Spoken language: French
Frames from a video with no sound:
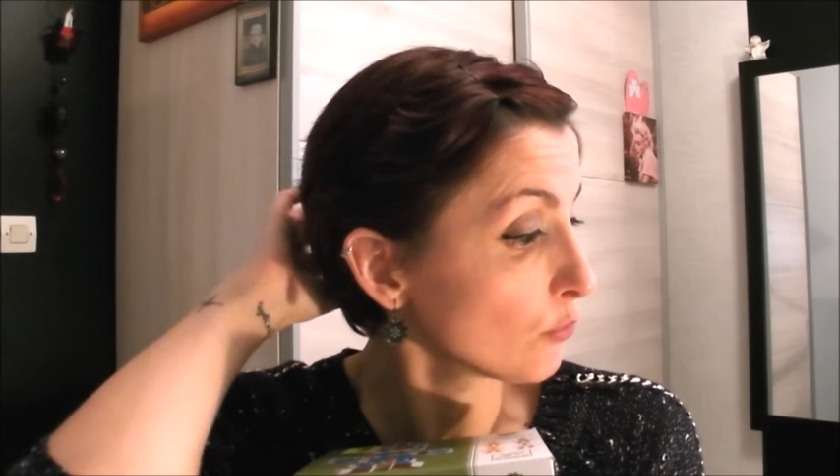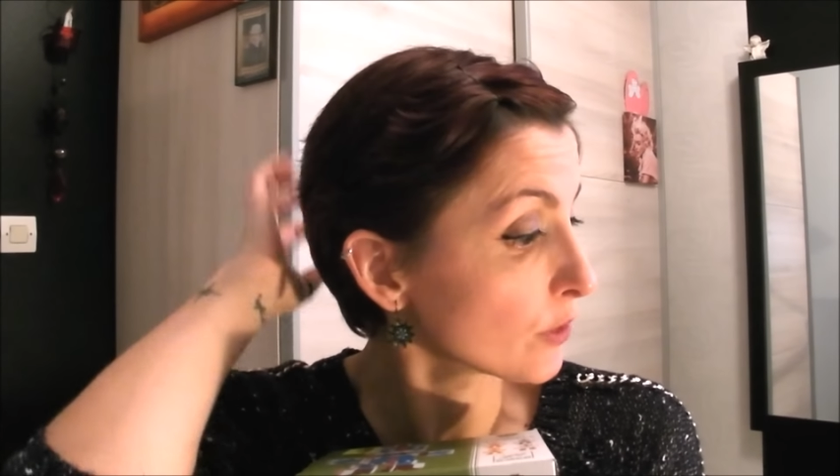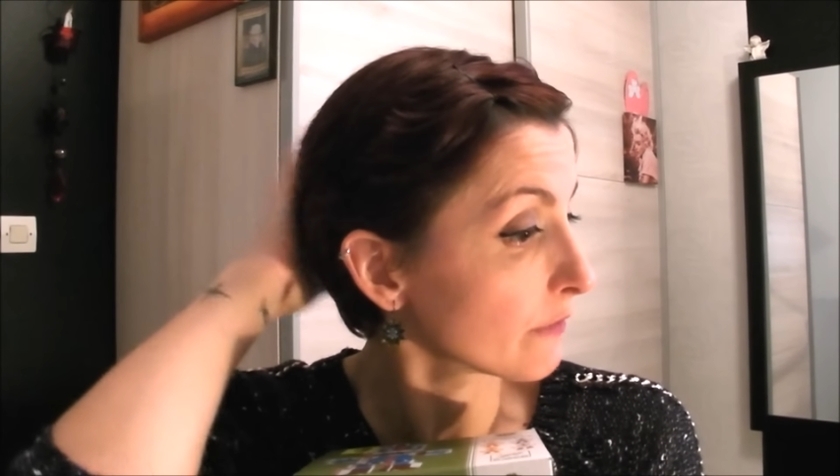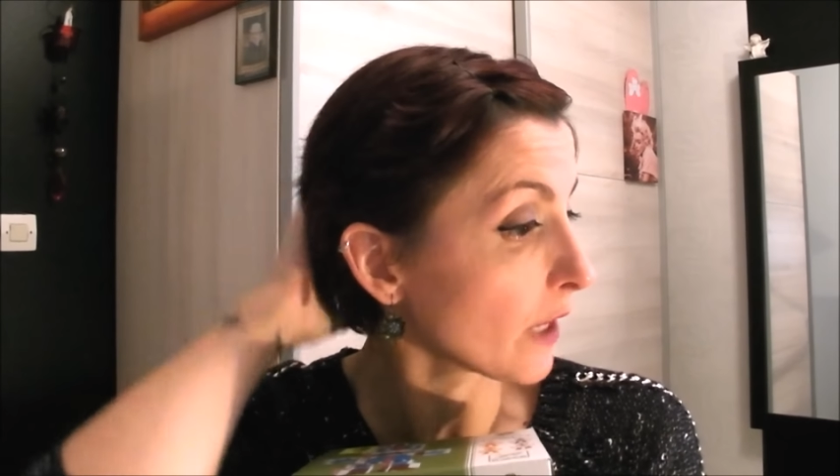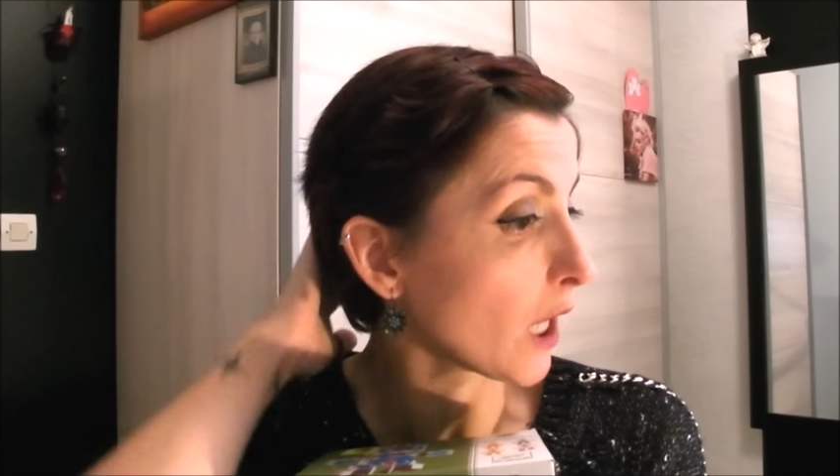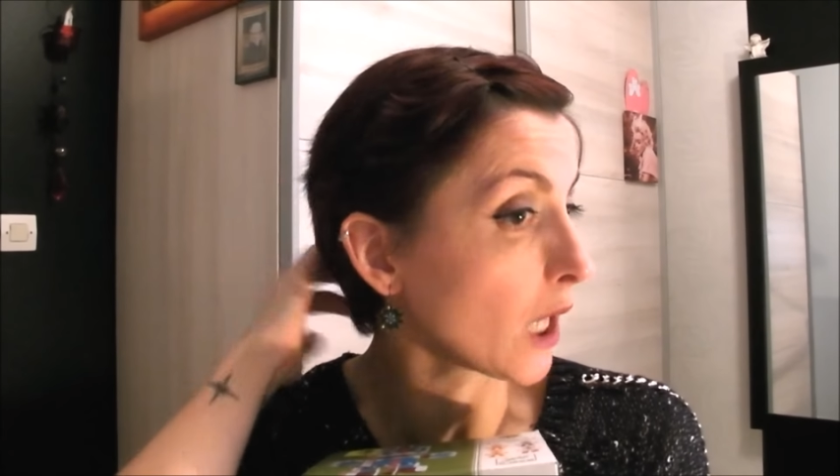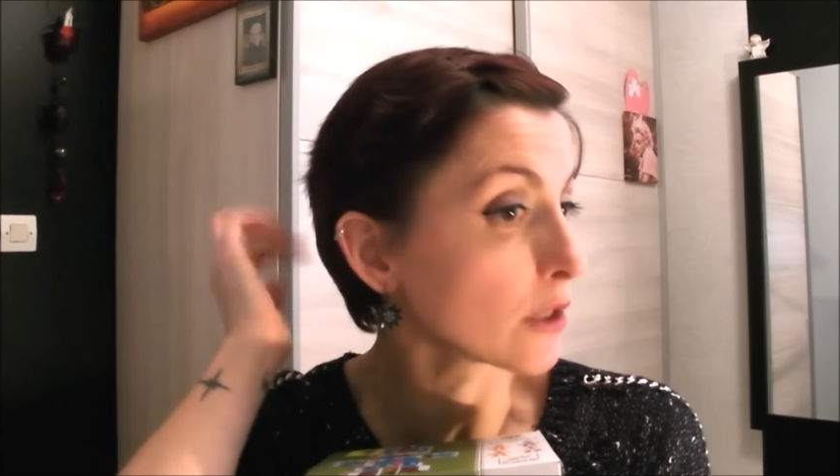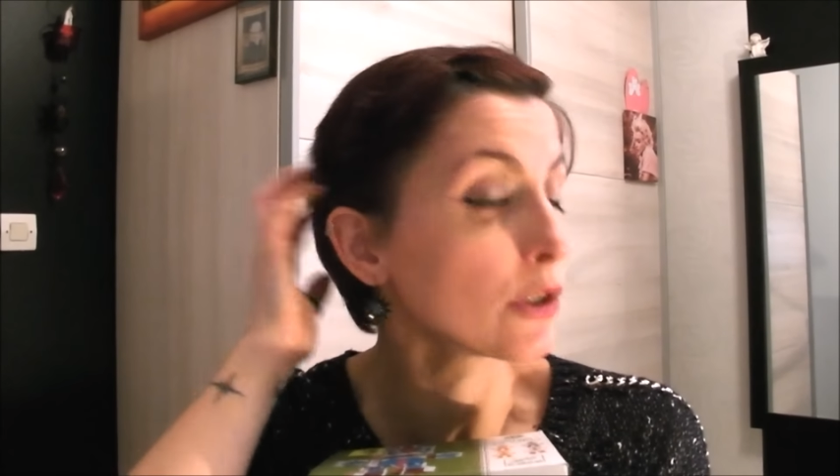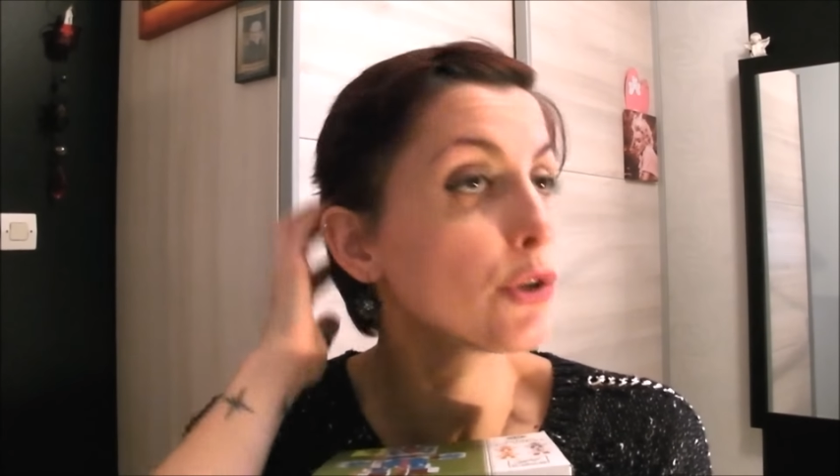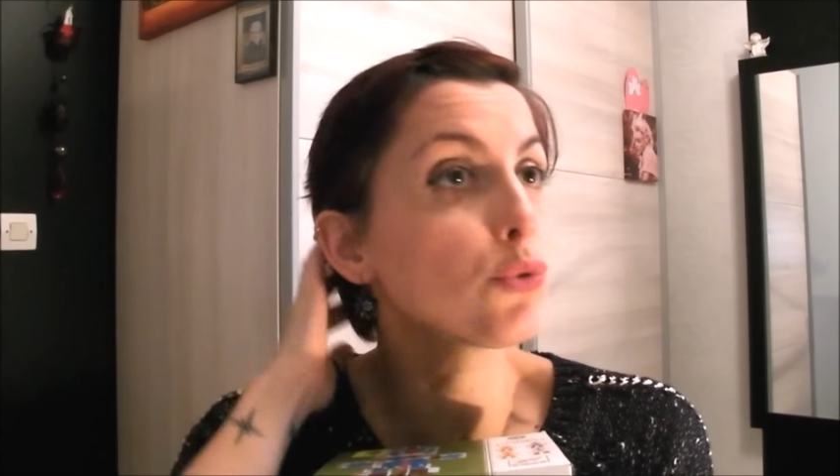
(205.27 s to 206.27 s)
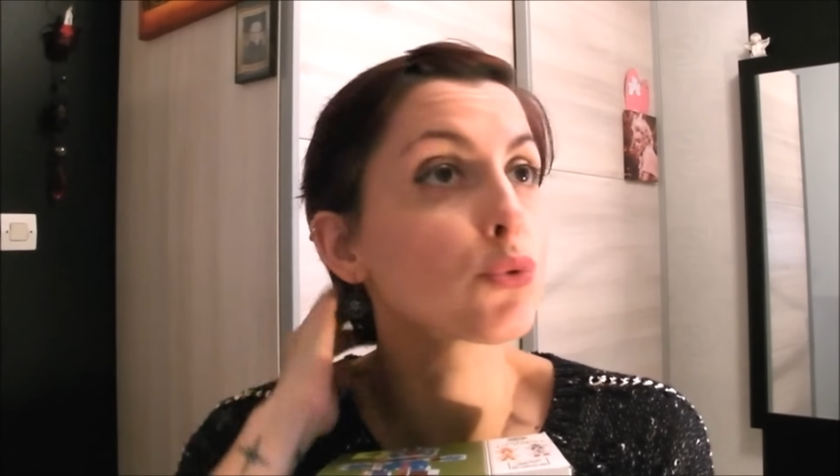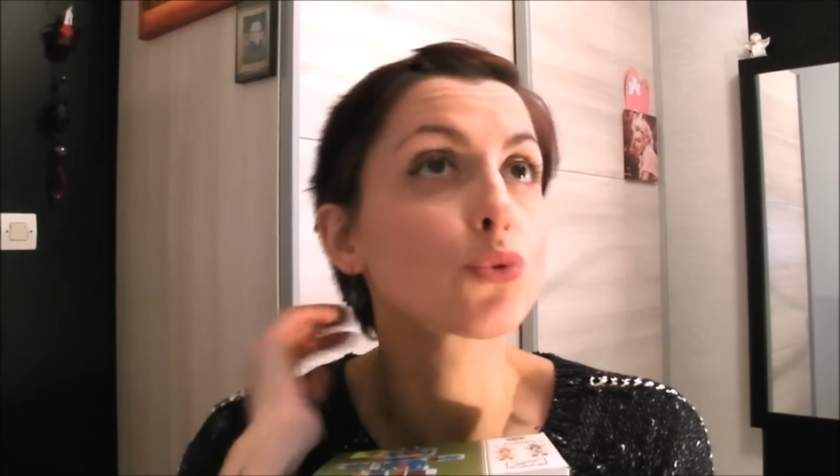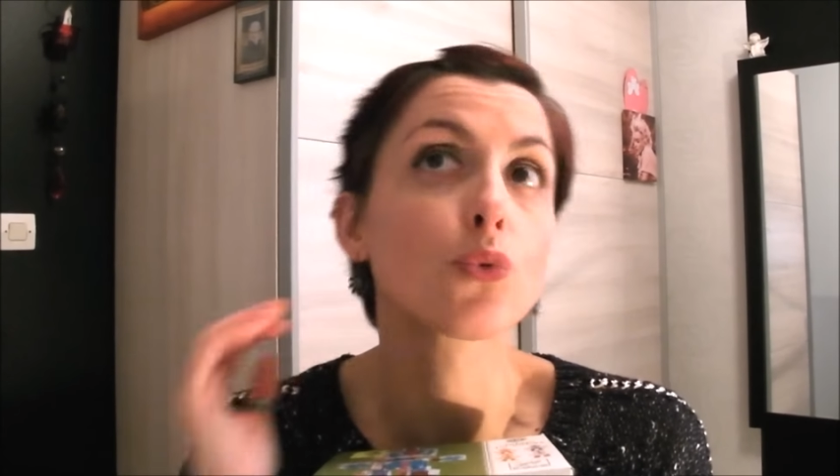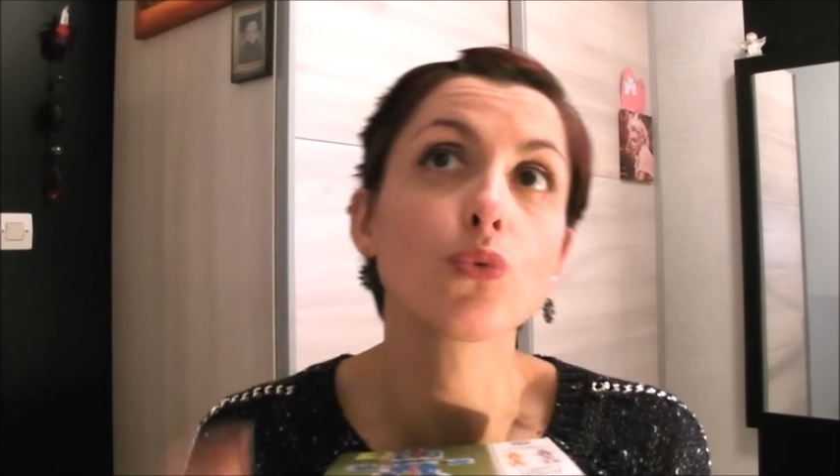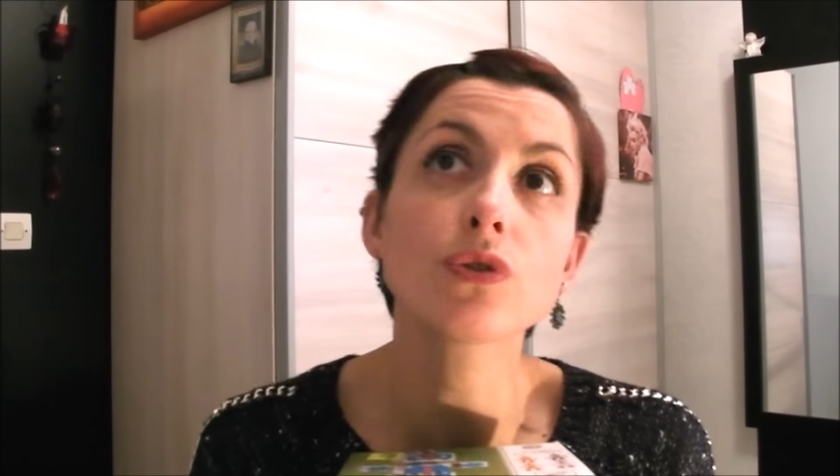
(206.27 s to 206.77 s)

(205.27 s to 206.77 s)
donc il va regarder deux secondes,